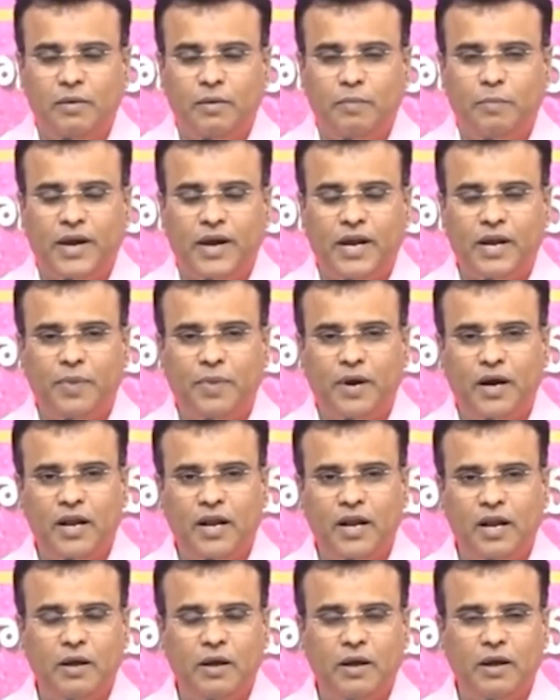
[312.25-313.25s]
పాన్
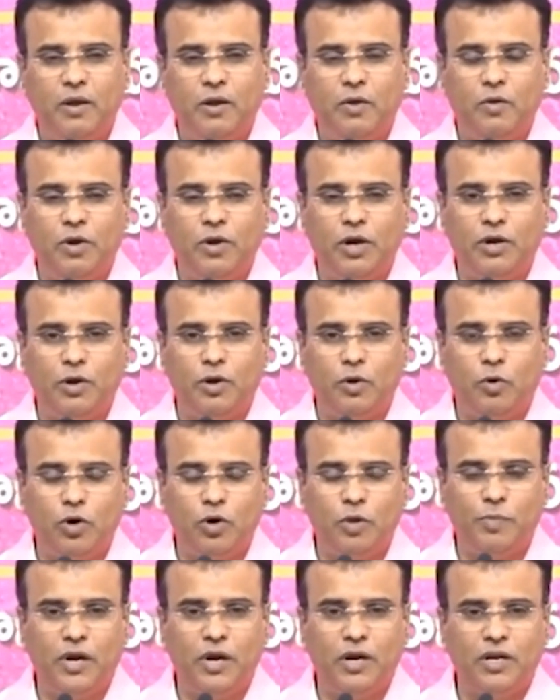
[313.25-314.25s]
షాపులు కిరాణా
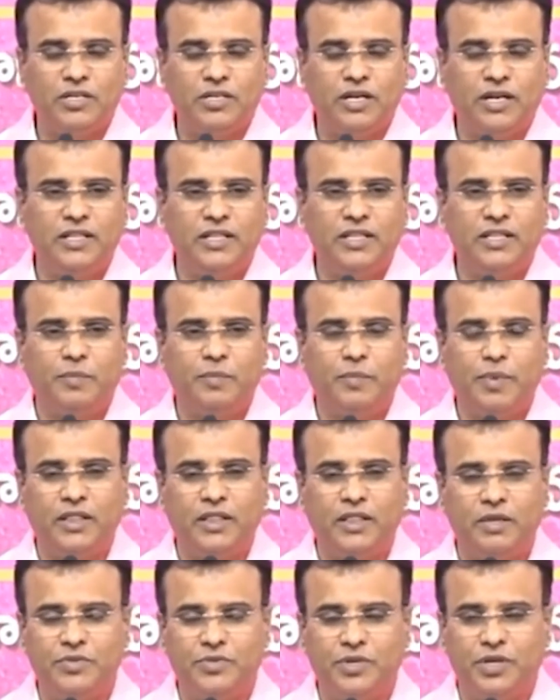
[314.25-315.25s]
దుకాణాల్లో
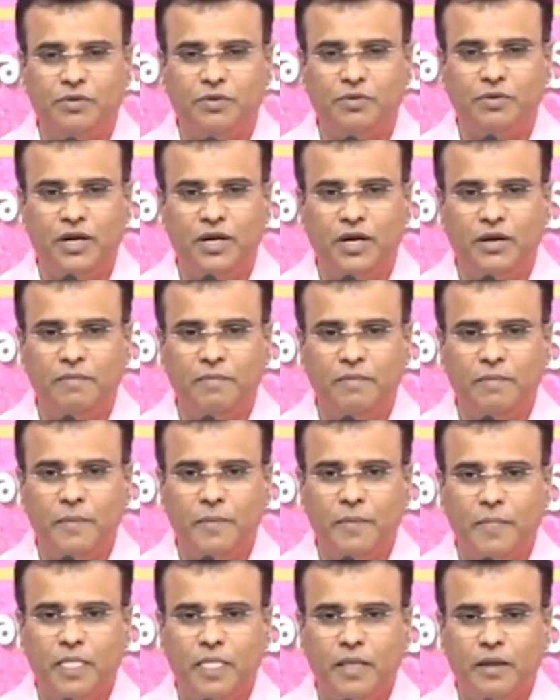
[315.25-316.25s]
విచ్చలివిడిగా గంజాయిని
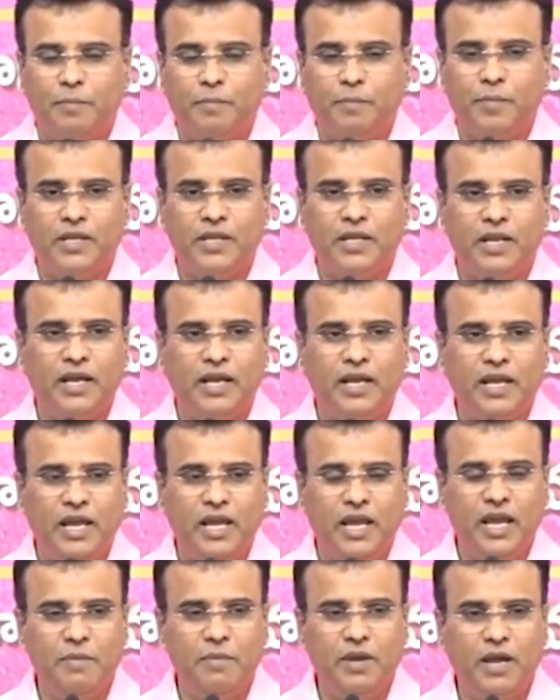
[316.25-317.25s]
విక్రయిస్తున్నారని
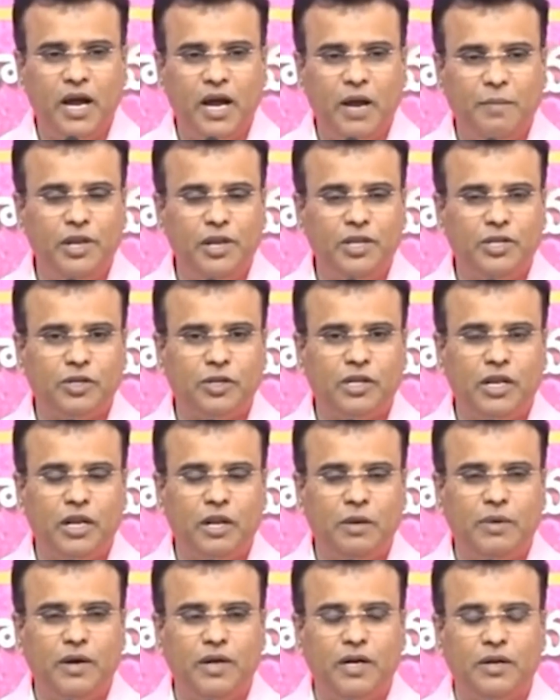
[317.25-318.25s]
పేర్కొన్నారు
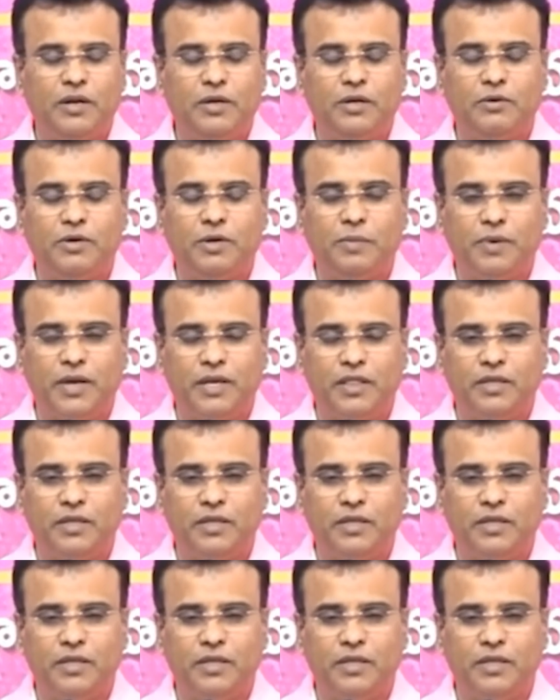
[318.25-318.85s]
దీంతో యువత